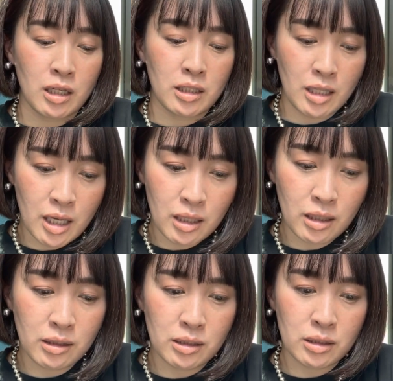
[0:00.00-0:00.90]
ね
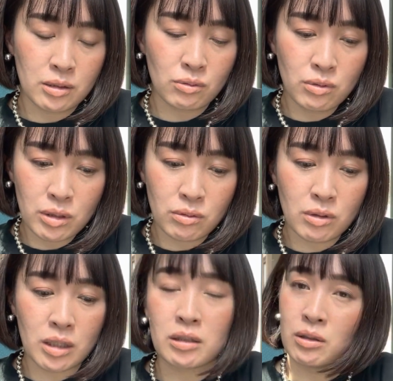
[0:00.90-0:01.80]
すごい良
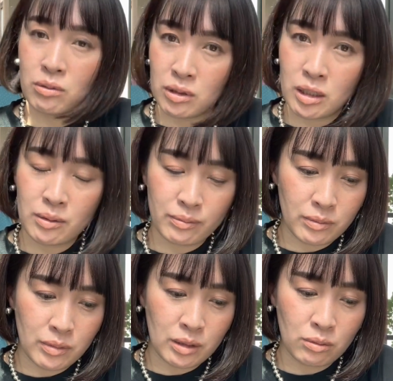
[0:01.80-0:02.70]
かったよね
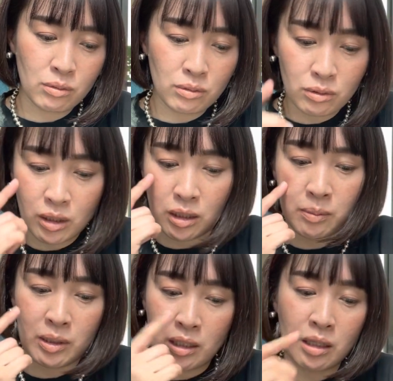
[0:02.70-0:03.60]
あの本当に
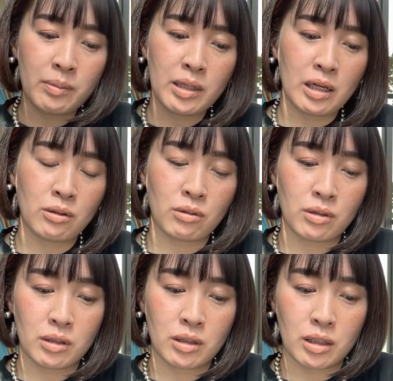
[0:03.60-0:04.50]
涙涙の
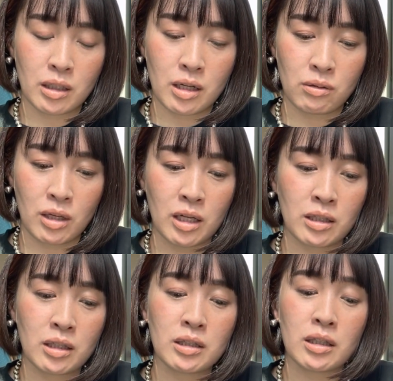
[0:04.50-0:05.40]
あの映
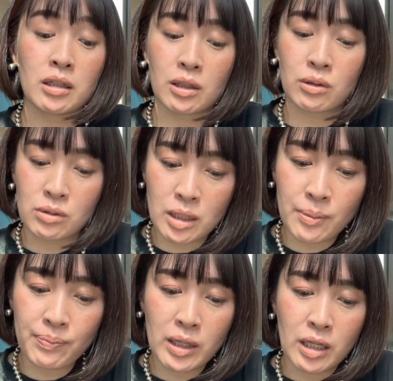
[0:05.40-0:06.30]
画だったんだけどさ
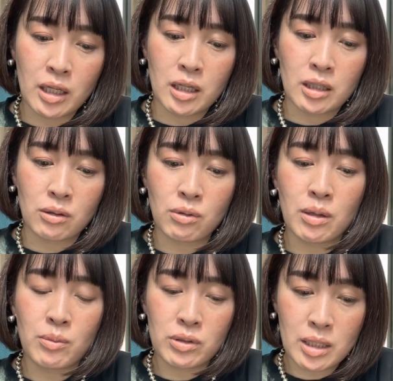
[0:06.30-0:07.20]
これ
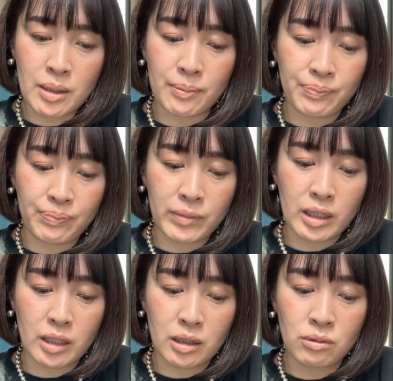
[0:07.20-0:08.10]
もさ
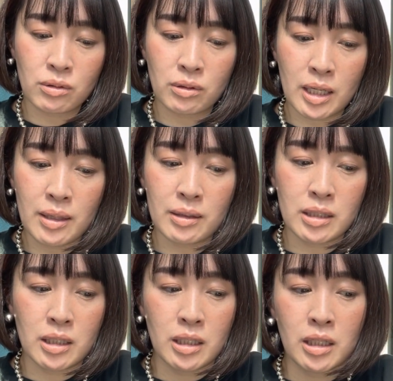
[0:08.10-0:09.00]
このね
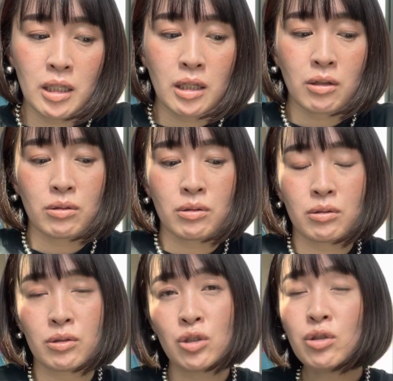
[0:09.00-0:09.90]
こ
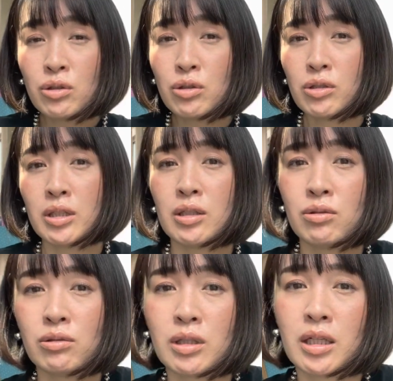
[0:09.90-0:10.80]
の集中した
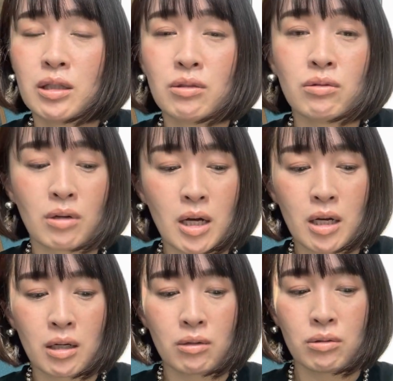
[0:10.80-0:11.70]
状態っていうの
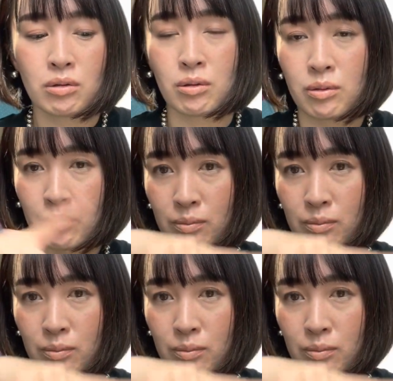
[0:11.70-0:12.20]
がこの